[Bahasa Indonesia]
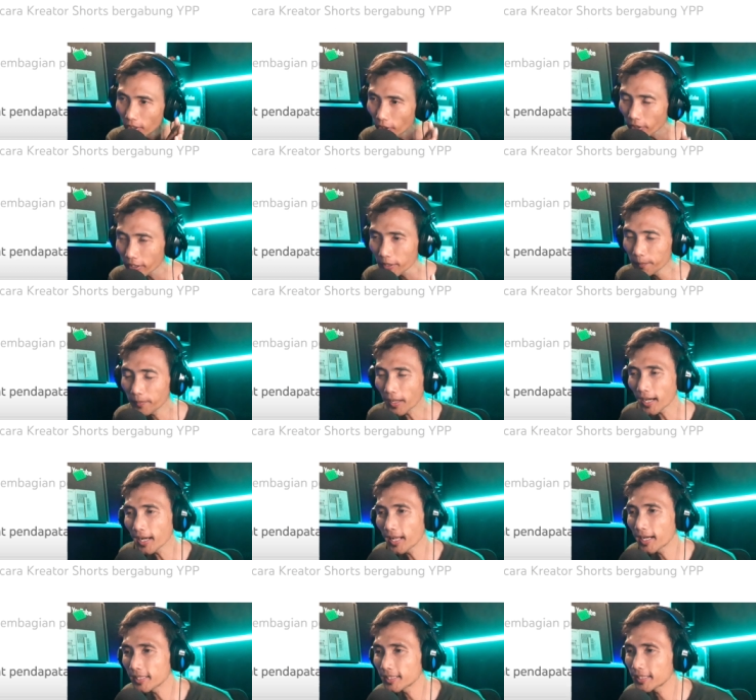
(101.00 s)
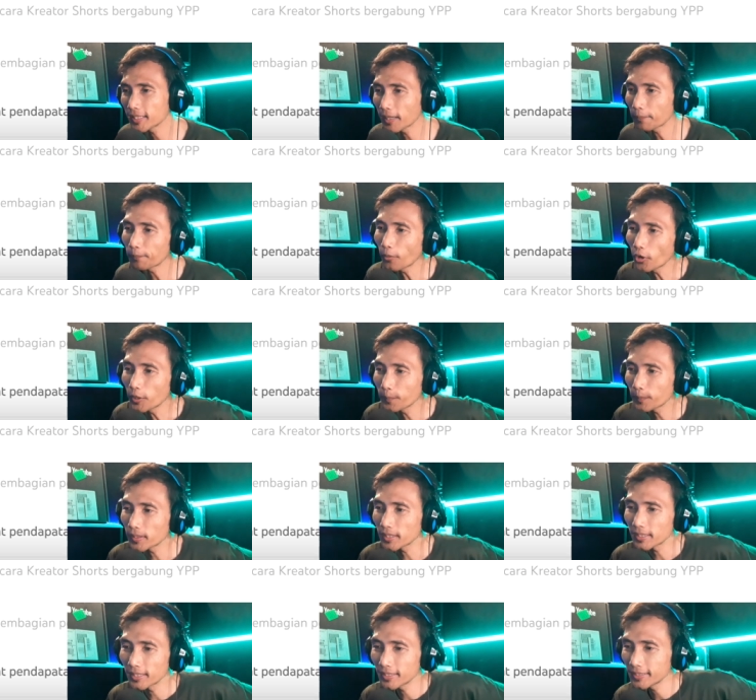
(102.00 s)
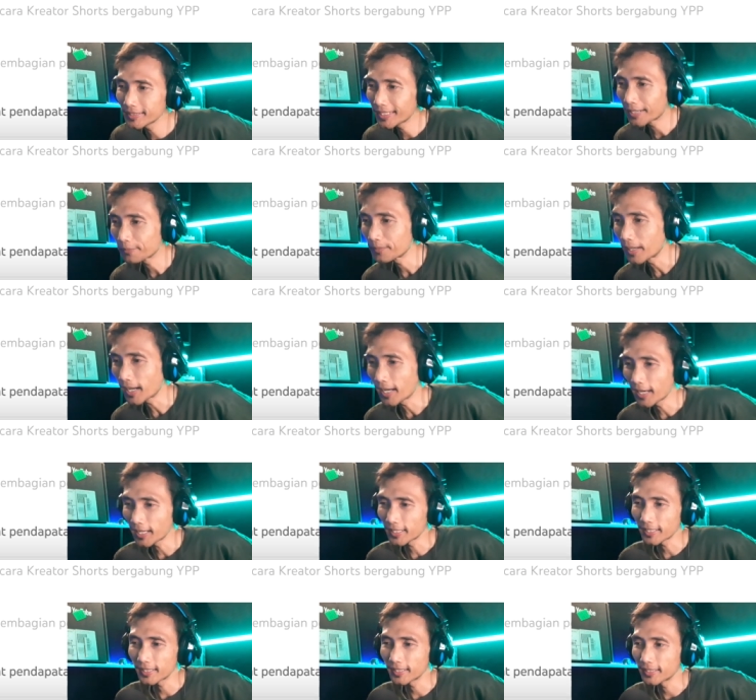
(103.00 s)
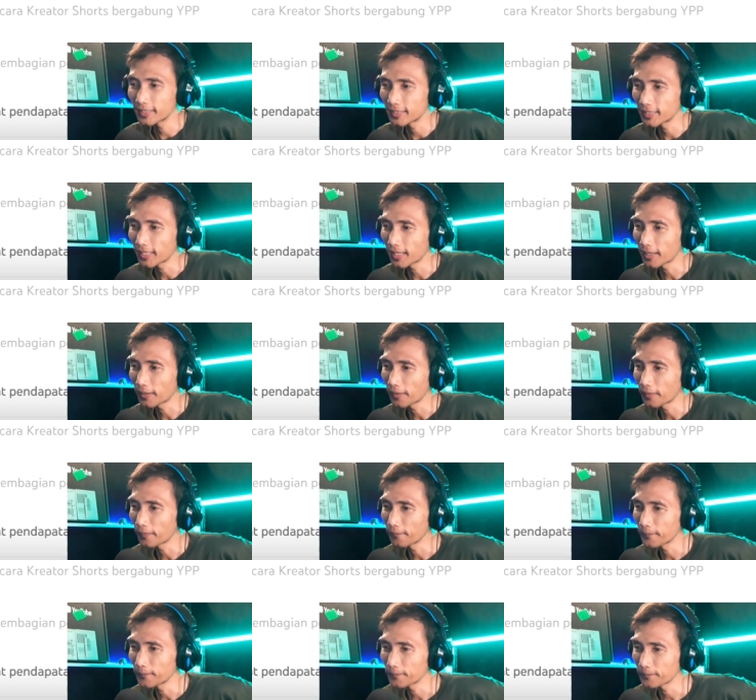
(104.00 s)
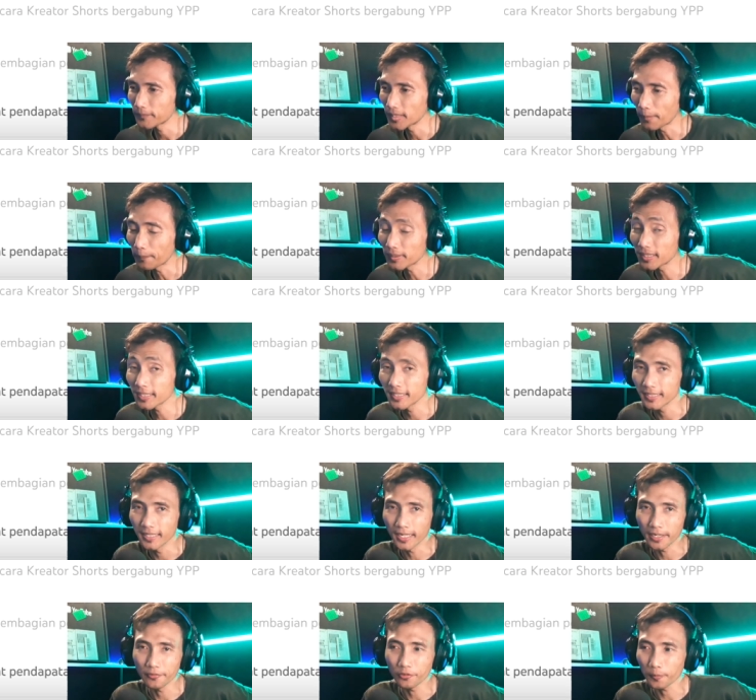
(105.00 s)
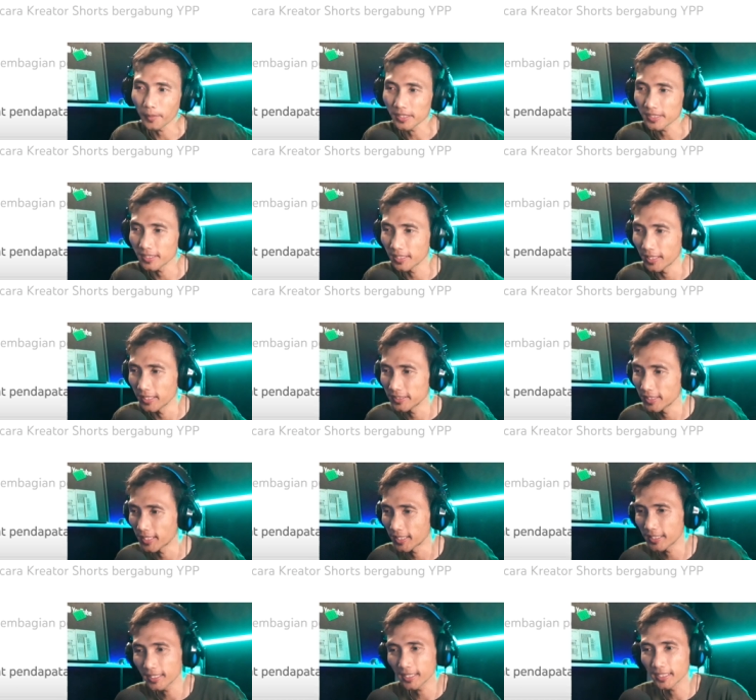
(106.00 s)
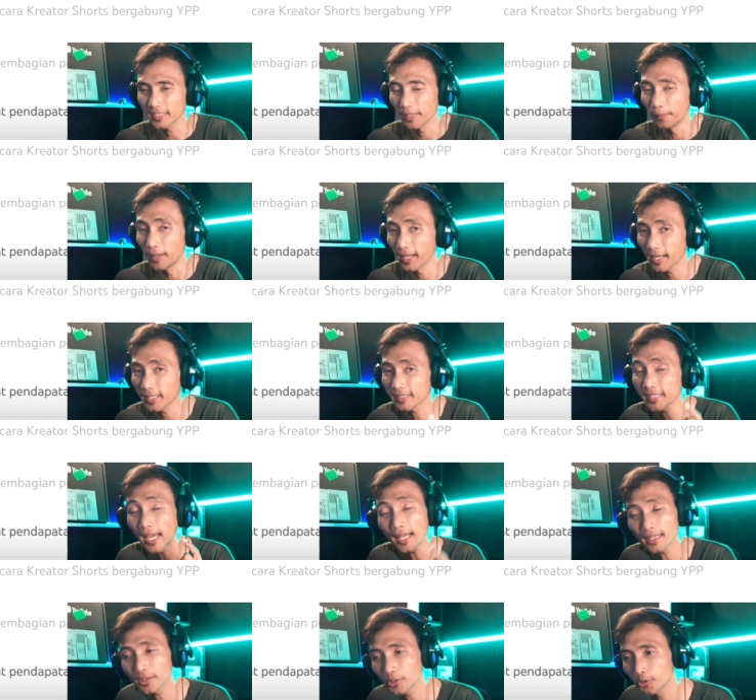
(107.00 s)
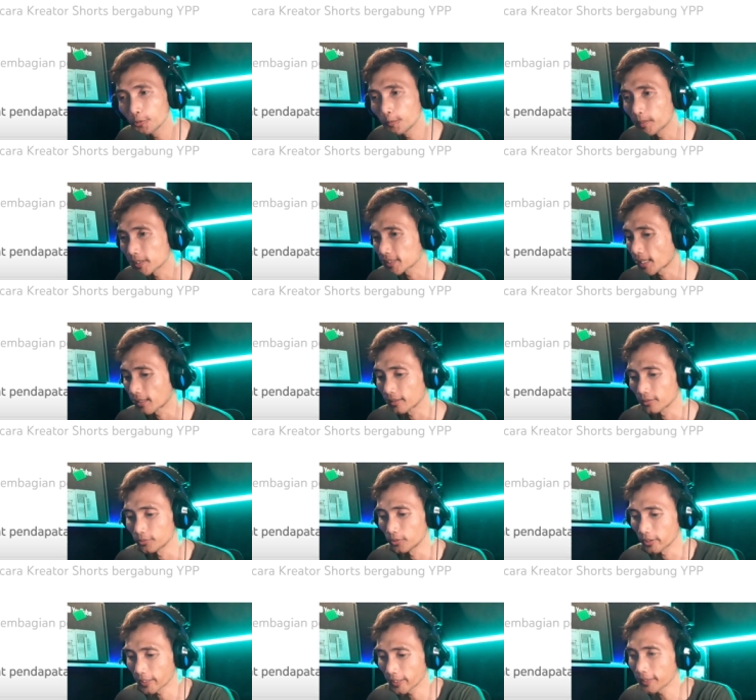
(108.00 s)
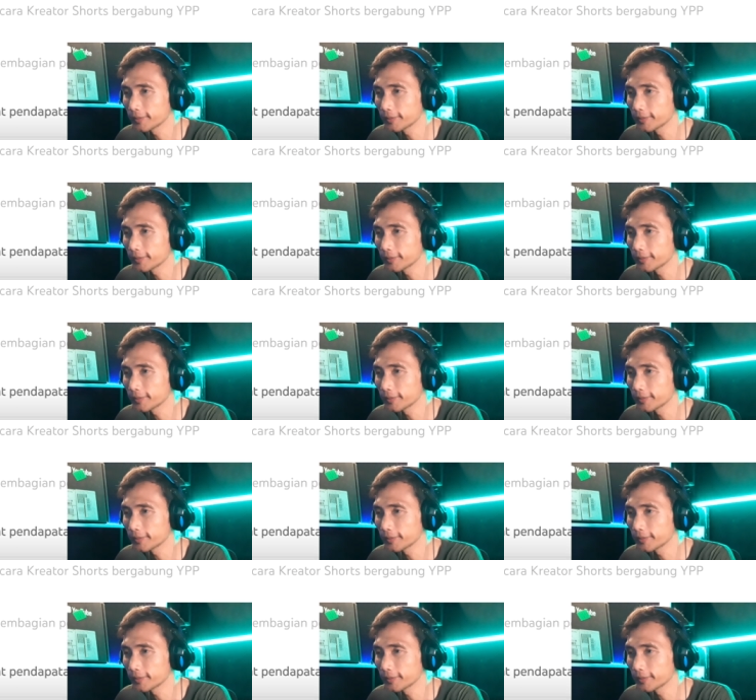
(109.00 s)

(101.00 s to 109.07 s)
Oke, bakal ada tiga poin penting yang bakalan kita dapetin nih dari informasi ini guys ya. Nanti kita jabarkan satu persatu, oke? Okay?